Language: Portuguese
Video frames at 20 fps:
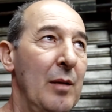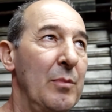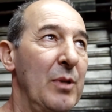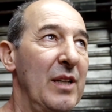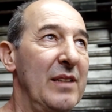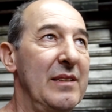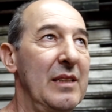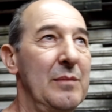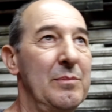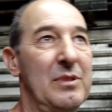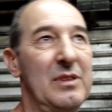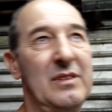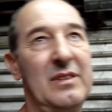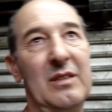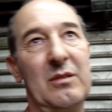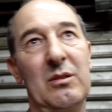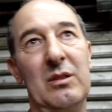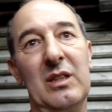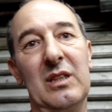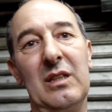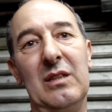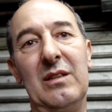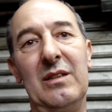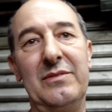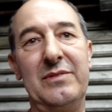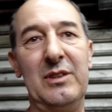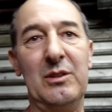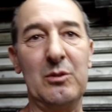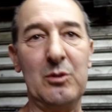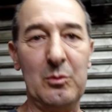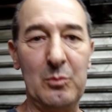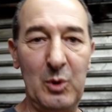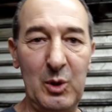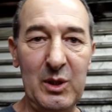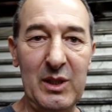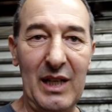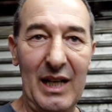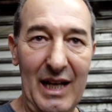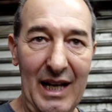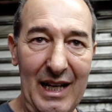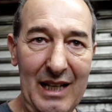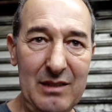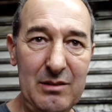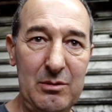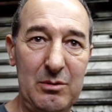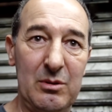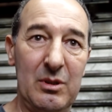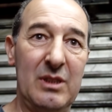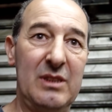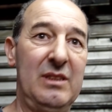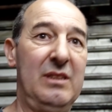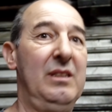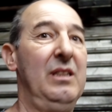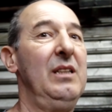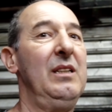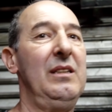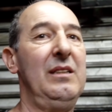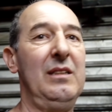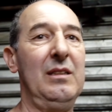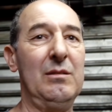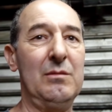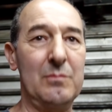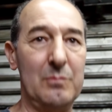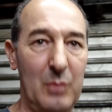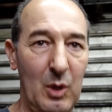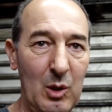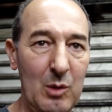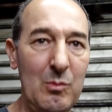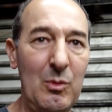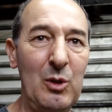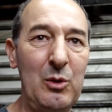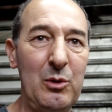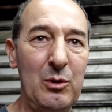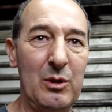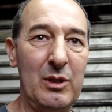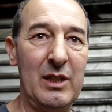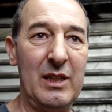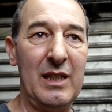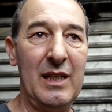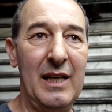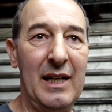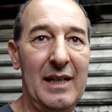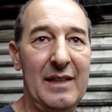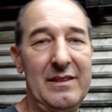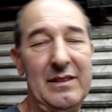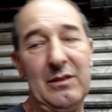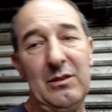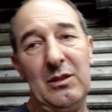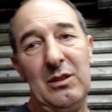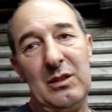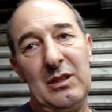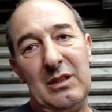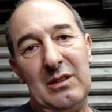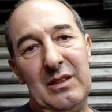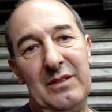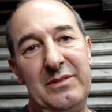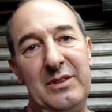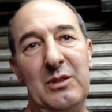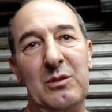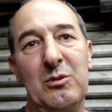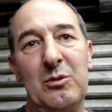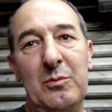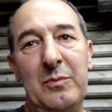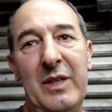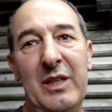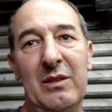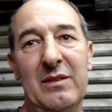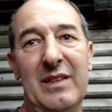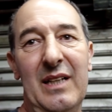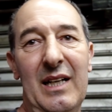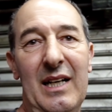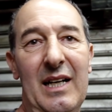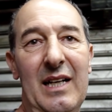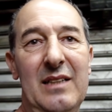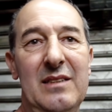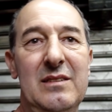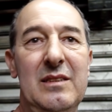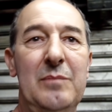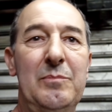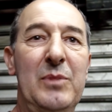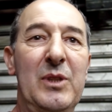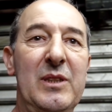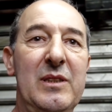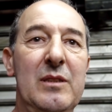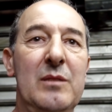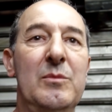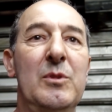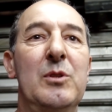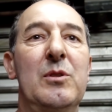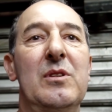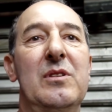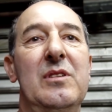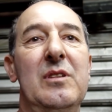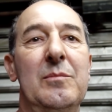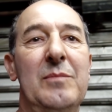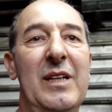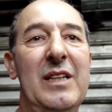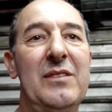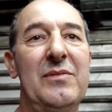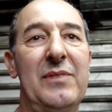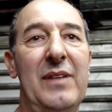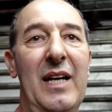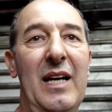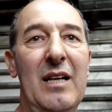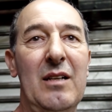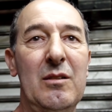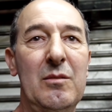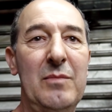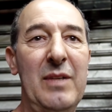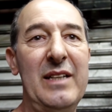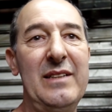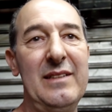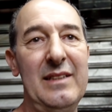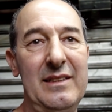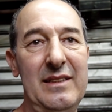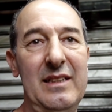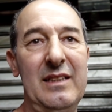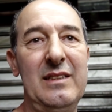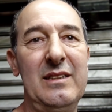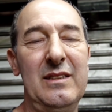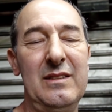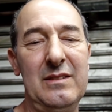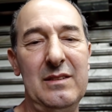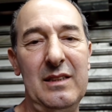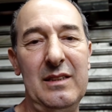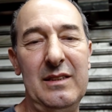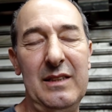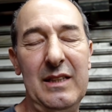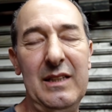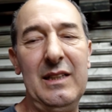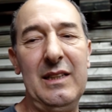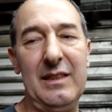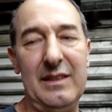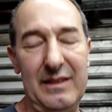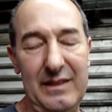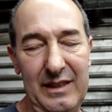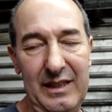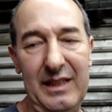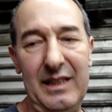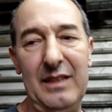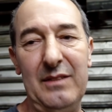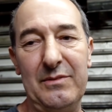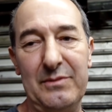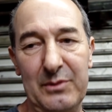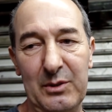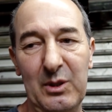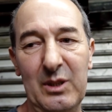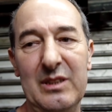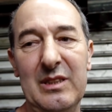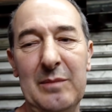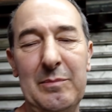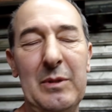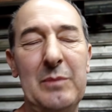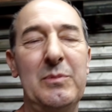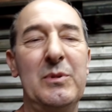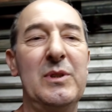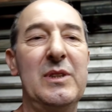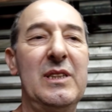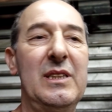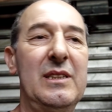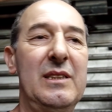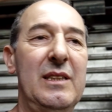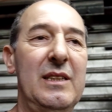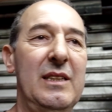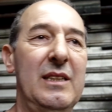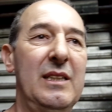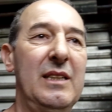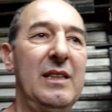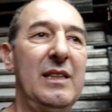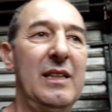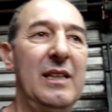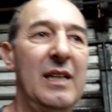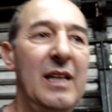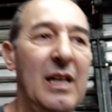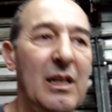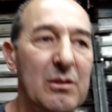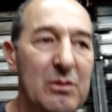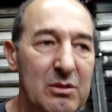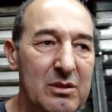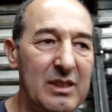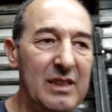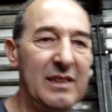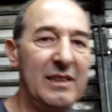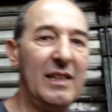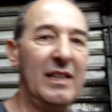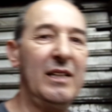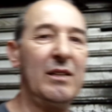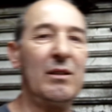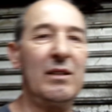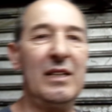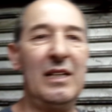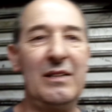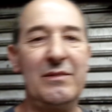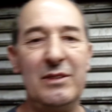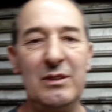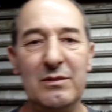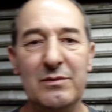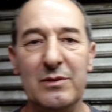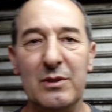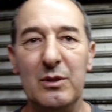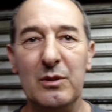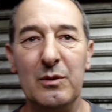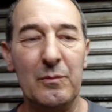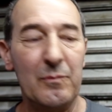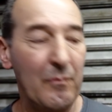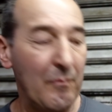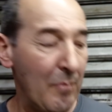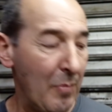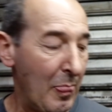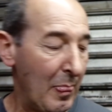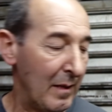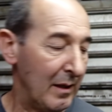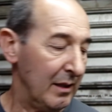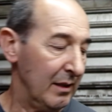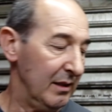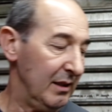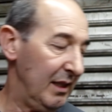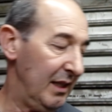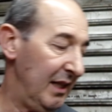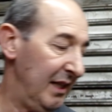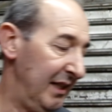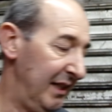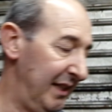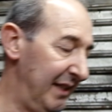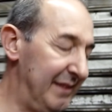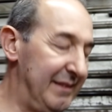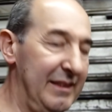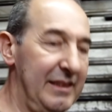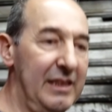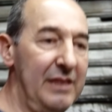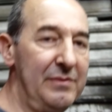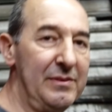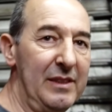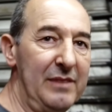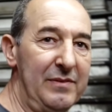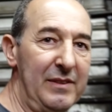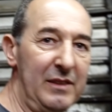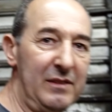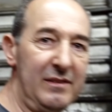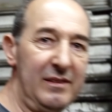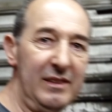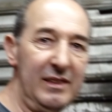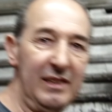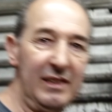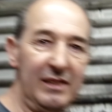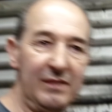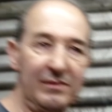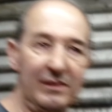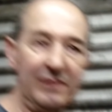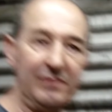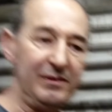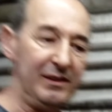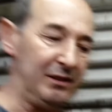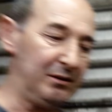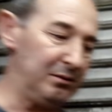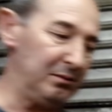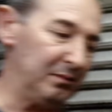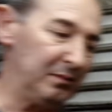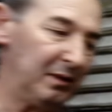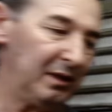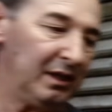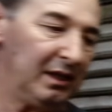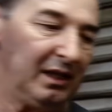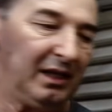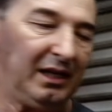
Por exemplo, se você colocar um avião com muito arrasto, você tem que ter um bom motor. Se você colocar um avião com menos arrasto, você pode ter um motorzinho mais fraco, mas ele tem que ter, tem que ter força para poder ter, sustentar a aeronave no voo. Tá, legal. Tá? Esse aqui foi feito o seguinte, foi feito... Ah.